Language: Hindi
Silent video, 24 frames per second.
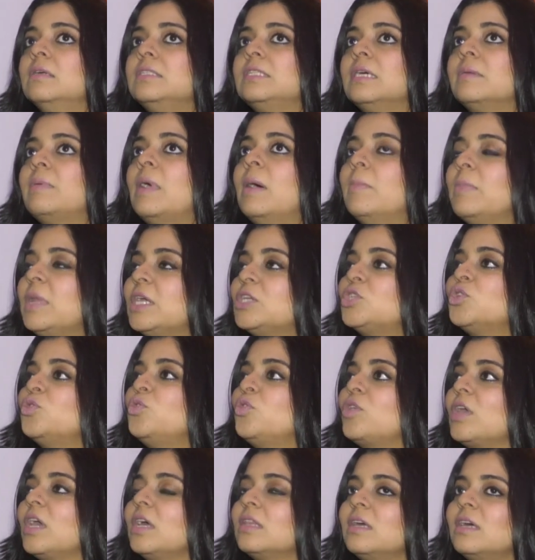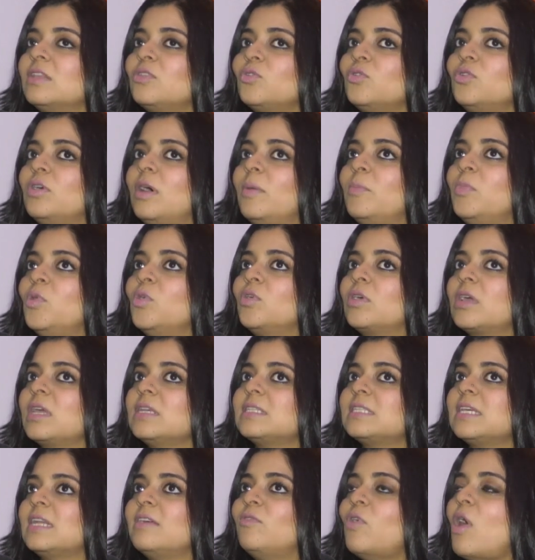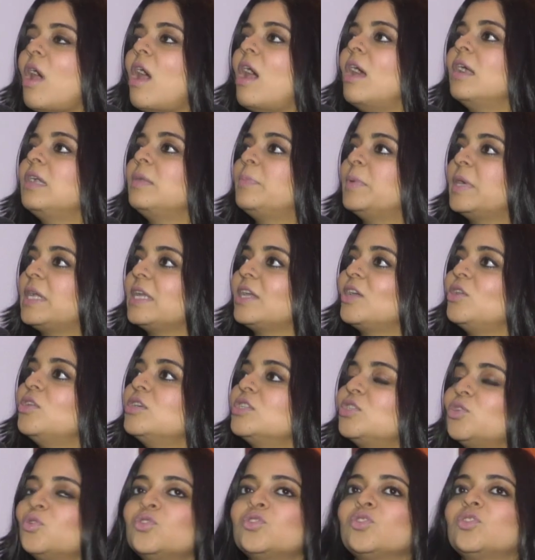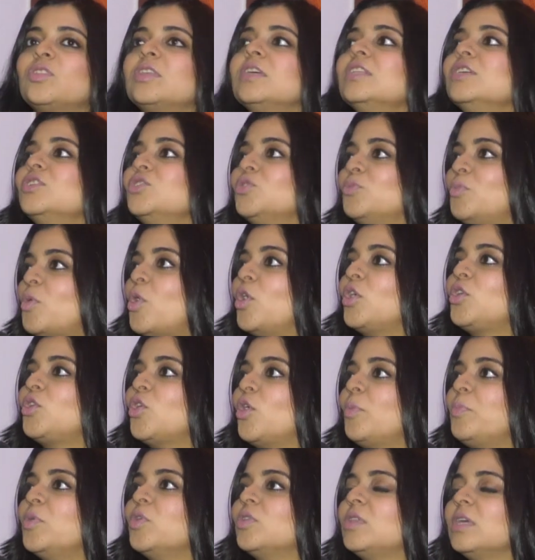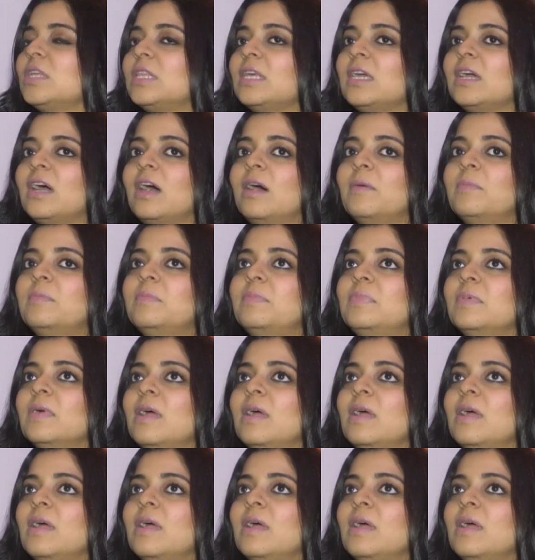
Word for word: जब हमने शुरू किया था तो हम लोग के सिर्फ वो आठ पर्टिकुलर शोज़ होते थे जो बहुत टॉप में होते थे अब